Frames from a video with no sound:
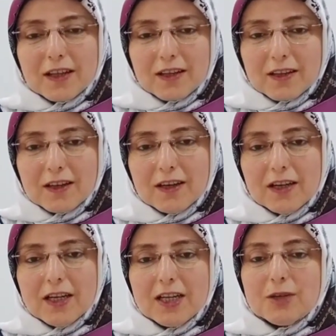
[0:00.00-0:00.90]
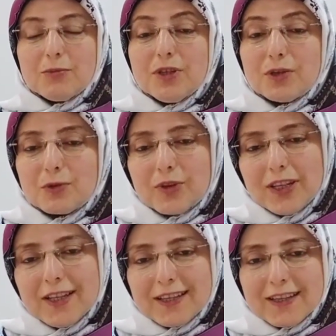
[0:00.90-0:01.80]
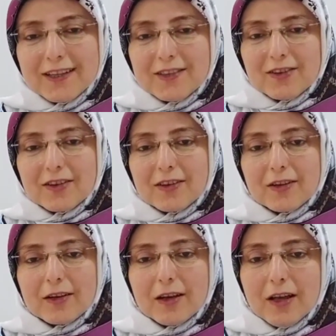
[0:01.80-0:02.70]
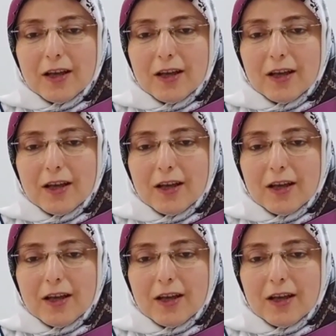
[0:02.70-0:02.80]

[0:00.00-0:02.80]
anda bir güzellik gelecektir.